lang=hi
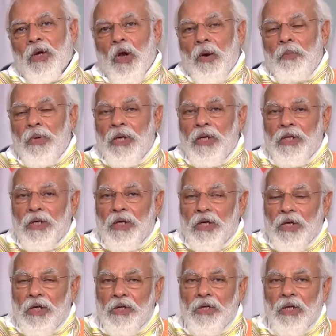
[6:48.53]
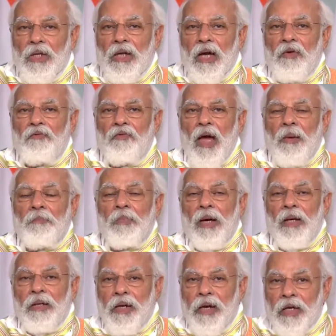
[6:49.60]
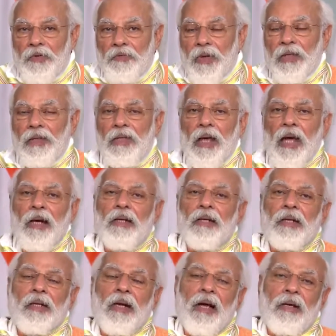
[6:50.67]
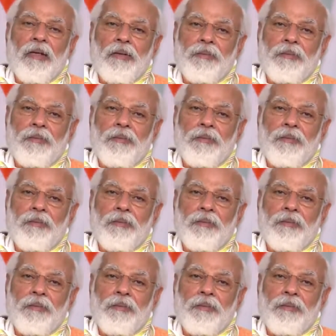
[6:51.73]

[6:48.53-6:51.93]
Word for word: कम्युनिटी किचन का व्यापक नेटवर्क तैयार करना